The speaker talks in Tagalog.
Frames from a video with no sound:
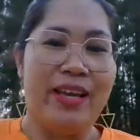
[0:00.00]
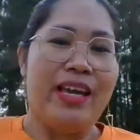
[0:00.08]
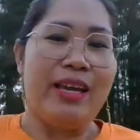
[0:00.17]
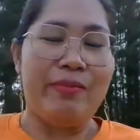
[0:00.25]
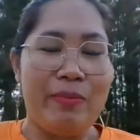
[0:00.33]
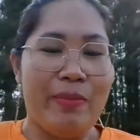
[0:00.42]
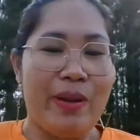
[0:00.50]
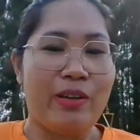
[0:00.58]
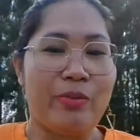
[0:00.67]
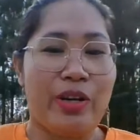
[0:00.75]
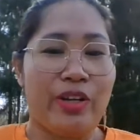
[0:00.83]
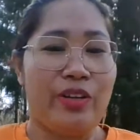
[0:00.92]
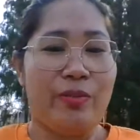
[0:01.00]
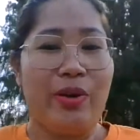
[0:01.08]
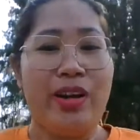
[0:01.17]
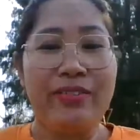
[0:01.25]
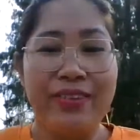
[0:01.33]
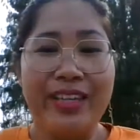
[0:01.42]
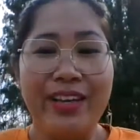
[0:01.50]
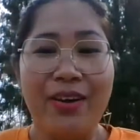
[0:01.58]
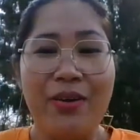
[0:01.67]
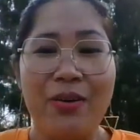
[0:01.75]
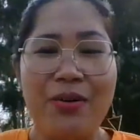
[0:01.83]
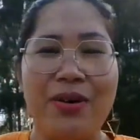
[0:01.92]
Ipi-play ko po ang inyong mga
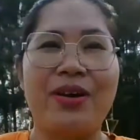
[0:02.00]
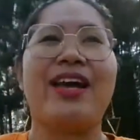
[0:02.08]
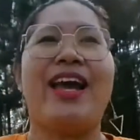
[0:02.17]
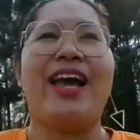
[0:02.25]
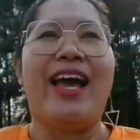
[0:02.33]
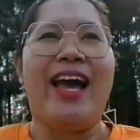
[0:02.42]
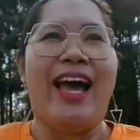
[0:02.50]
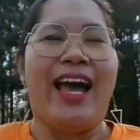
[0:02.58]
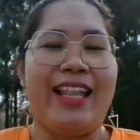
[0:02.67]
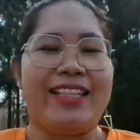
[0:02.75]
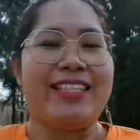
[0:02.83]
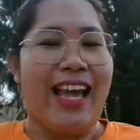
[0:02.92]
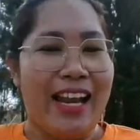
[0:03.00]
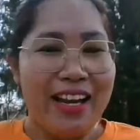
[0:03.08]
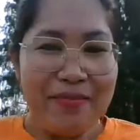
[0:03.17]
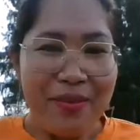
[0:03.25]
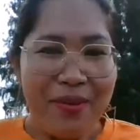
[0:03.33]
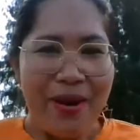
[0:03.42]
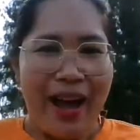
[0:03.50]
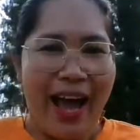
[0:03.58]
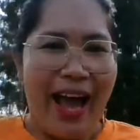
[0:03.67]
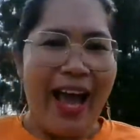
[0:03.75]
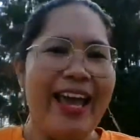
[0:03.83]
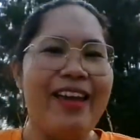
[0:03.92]
video at sana po
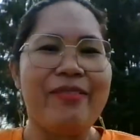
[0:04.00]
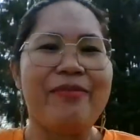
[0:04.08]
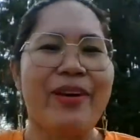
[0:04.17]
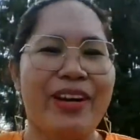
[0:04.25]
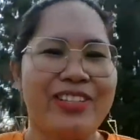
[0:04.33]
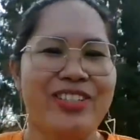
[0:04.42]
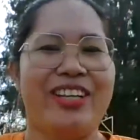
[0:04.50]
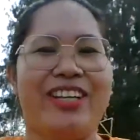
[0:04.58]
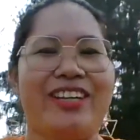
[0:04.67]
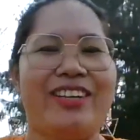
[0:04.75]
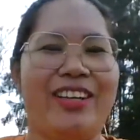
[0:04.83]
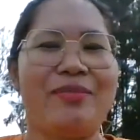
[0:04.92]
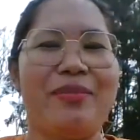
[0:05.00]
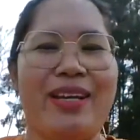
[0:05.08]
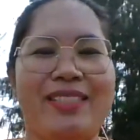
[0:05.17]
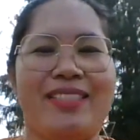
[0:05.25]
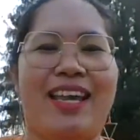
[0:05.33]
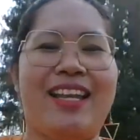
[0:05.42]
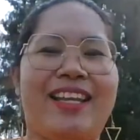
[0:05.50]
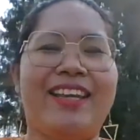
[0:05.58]
ay makijoin kayo at makasal.